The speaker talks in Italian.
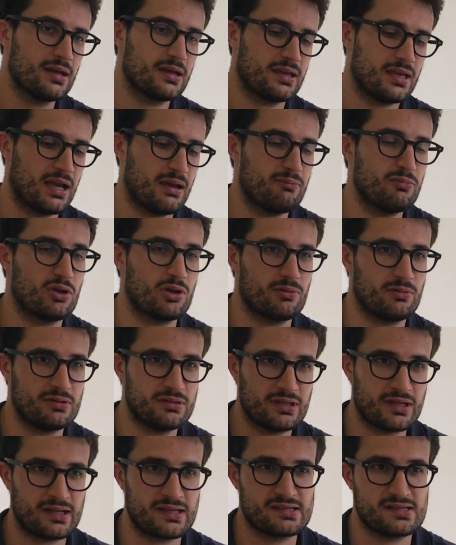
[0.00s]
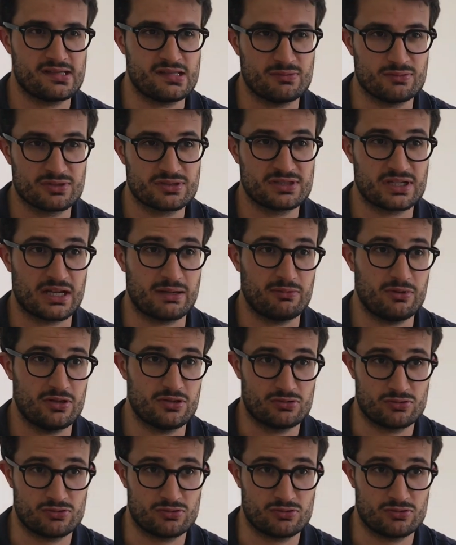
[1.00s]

che abbiano un interesse dimostrabile